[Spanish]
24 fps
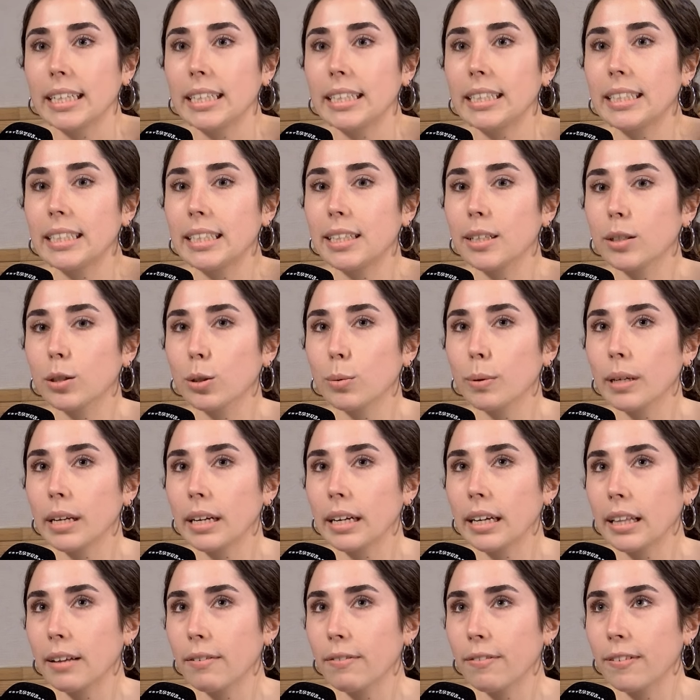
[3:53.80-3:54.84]
Si yo
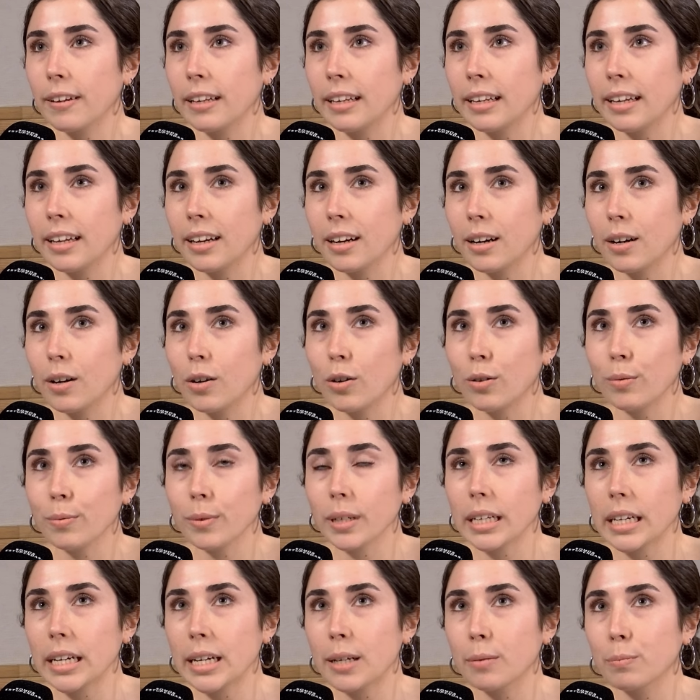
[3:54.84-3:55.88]
tuviera que definirlo,
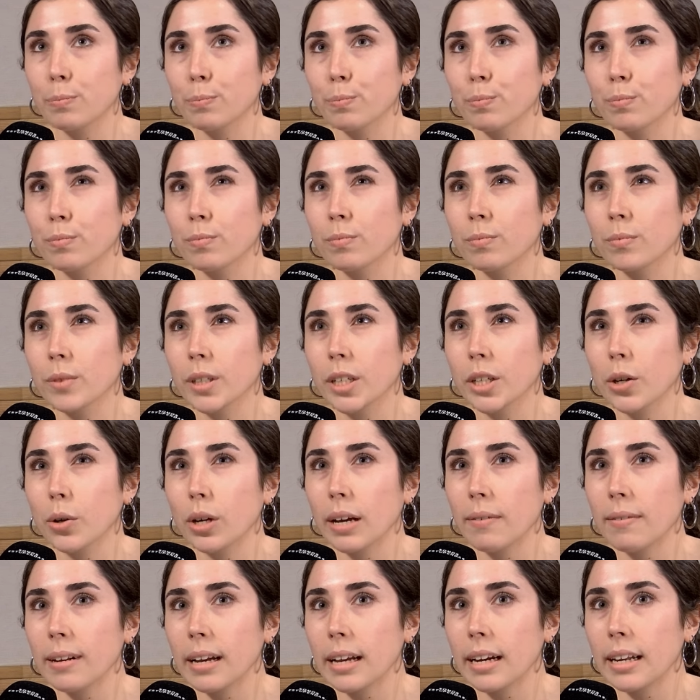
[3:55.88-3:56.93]
em, creo
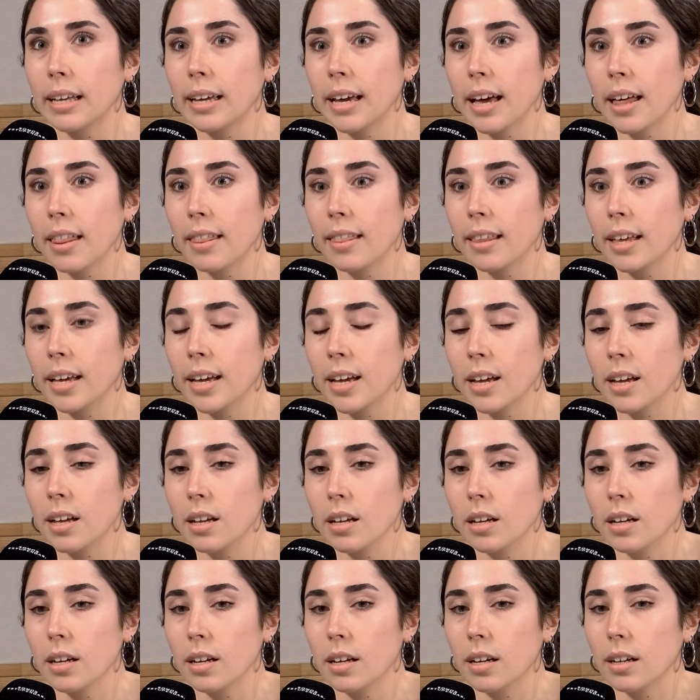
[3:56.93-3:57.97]
que hablaría de
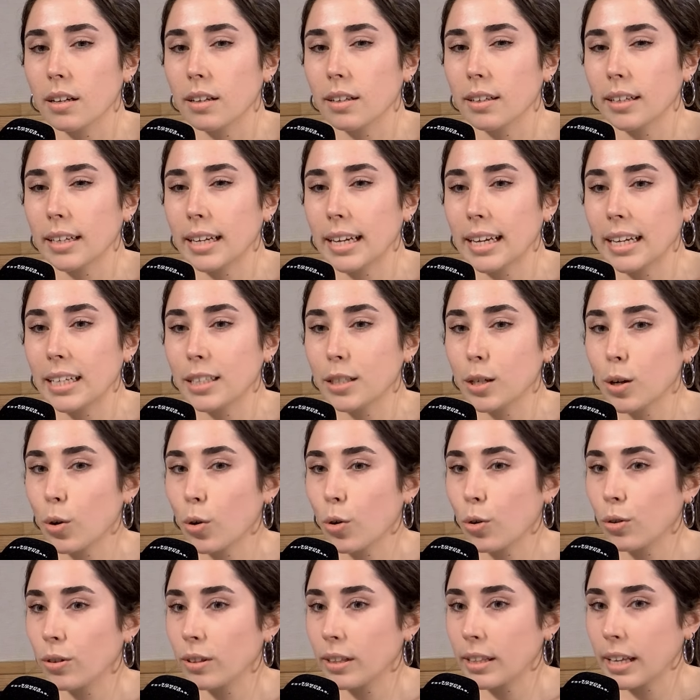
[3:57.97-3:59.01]
que es lo
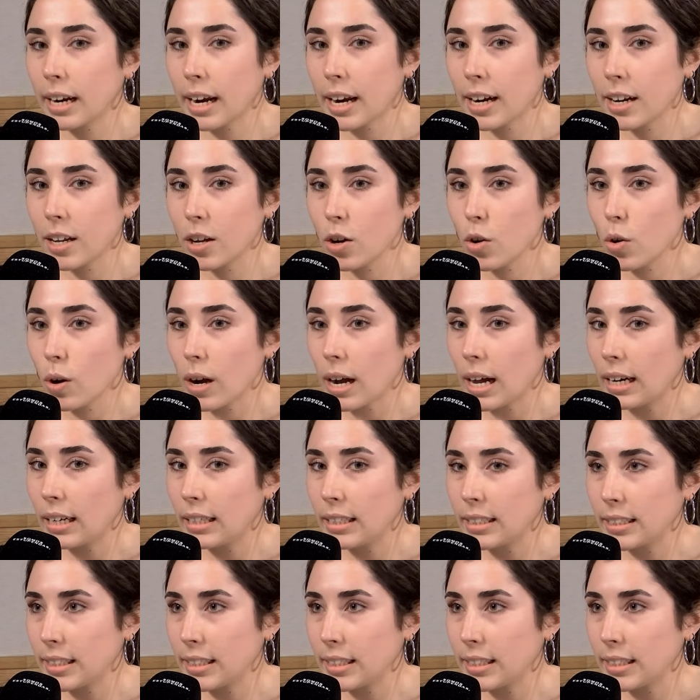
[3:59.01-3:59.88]
contrario al